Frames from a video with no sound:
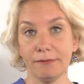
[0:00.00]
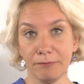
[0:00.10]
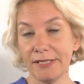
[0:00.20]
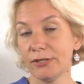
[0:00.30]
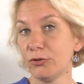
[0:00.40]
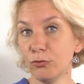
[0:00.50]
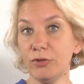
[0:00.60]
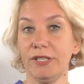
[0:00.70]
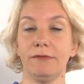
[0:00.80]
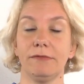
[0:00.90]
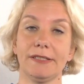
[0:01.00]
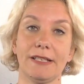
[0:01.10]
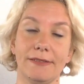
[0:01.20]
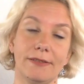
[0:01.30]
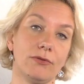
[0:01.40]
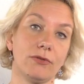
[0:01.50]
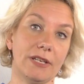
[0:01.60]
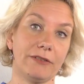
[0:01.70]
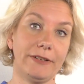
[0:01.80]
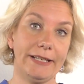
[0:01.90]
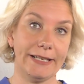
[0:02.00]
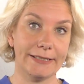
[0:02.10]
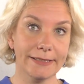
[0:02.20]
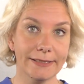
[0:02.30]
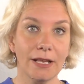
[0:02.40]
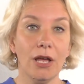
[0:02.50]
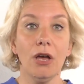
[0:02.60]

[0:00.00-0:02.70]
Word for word: Mitte Juni das Ganze sozusagen verlängert ist.